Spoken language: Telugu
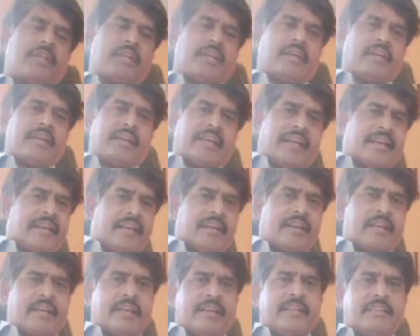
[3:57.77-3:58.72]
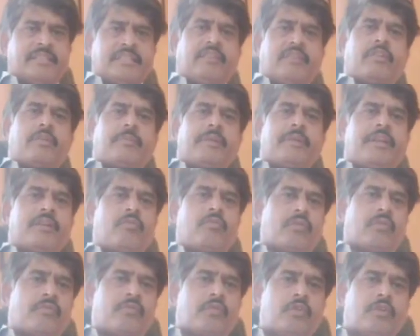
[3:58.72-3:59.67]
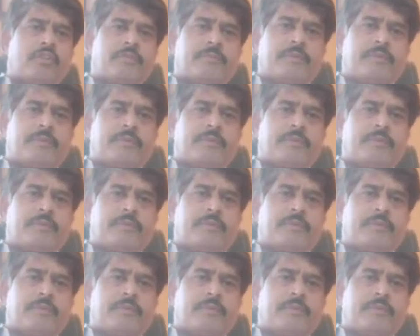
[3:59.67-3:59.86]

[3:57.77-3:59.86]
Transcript: తినాలి అంటే ఐరన్ కానీ సి విటమిన్ ఎక్కువ ఉన్న ఫ్రూట్స్